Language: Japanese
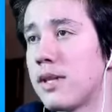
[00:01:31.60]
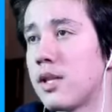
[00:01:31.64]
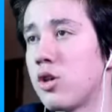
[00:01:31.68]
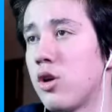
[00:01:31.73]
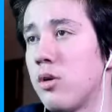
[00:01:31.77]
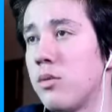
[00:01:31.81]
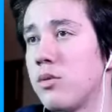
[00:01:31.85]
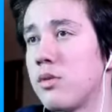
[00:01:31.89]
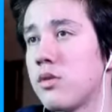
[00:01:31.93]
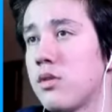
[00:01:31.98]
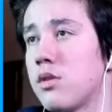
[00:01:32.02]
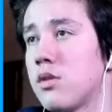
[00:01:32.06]
じゃあ
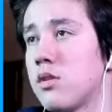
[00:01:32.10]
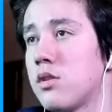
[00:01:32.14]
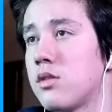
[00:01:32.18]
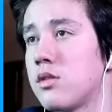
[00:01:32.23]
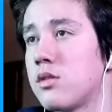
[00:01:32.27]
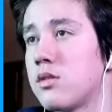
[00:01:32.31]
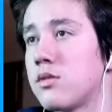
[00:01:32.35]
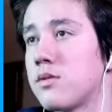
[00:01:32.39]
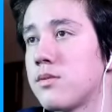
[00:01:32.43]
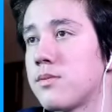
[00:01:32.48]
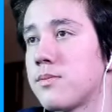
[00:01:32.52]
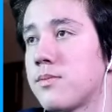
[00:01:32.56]
僕、ゆっく
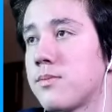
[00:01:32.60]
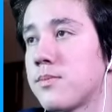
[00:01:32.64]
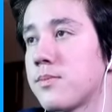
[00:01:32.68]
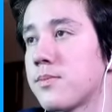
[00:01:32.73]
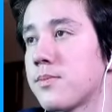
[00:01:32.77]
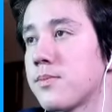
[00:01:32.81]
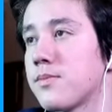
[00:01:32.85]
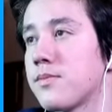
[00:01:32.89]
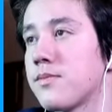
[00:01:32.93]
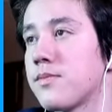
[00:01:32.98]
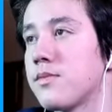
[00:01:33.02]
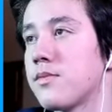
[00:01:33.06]
りゴールいき
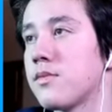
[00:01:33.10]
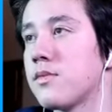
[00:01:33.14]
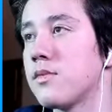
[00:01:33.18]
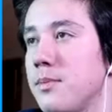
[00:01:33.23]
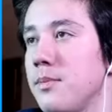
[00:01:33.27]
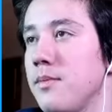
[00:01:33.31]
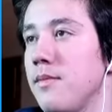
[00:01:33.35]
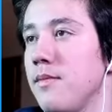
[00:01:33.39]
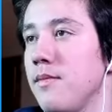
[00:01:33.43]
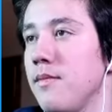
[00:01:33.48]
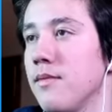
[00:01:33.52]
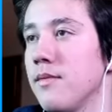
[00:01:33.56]
ます。
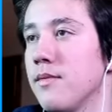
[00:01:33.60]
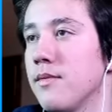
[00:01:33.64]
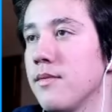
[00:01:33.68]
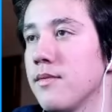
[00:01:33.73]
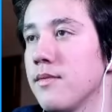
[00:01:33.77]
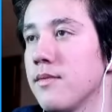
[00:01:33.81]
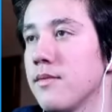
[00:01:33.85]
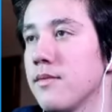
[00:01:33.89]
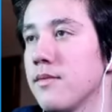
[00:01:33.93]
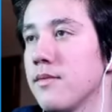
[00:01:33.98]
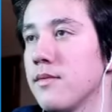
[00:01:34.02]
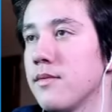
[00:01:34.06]
まあ、見とけ。
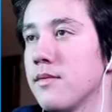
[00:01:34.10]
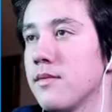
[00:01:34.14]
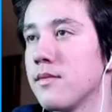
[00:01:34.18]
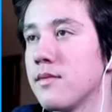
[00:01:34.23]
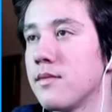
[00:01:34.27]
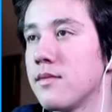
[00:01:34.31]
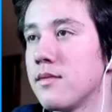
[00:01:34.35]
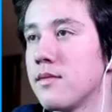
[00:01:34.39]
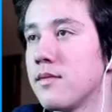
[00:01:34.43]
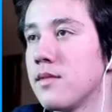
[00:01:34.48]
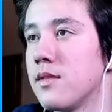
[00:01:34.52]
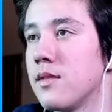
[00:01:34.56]
見と
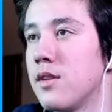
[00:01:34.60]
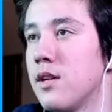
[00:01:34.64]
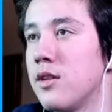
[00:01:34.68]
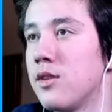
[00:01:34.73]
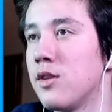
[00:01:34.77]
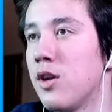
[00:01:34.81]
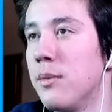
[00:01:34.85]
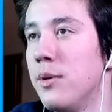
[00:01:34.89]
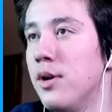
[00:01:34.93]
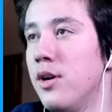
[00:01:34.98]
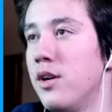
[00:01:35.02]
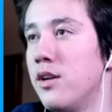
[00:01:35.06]
け。
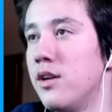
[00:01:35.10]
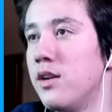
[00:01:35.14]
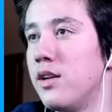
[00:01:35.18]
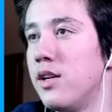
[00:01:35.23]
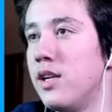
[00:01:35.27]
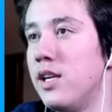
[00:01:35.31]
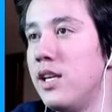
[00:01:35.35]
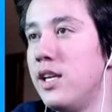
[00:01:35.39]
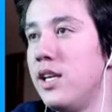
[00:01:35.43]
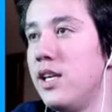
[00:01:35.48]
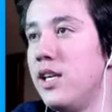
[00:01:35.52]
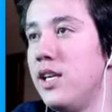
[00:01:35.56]
トム。
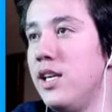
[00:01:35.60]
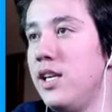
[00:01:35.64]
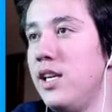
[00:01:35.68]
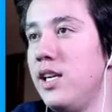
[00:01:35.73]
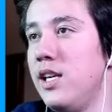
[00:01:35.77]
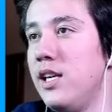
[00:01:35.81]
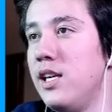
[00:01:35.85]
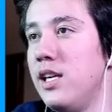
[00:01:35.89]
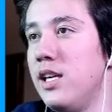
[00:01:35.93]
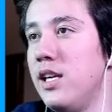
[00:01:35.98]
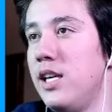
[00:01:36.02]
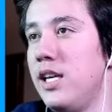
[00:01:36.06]

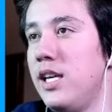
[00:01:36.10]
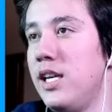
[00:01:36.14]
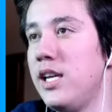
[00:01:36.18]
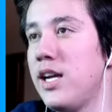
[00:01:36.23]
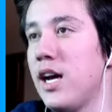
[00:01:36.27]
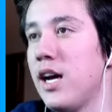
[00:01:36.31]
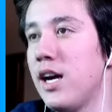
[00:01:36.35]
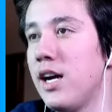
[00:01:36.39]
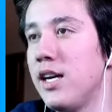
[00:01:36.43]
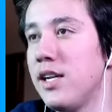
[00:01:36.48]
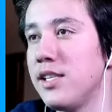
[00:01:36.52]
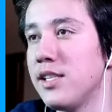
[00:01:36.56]
イカ
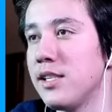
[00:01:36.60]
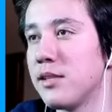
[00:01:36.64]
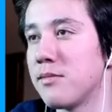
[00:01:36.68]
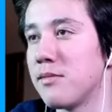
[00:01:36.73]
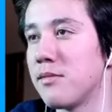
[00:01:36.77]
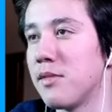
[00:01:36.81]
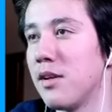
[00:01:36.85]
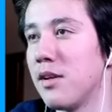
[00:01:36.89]
が。お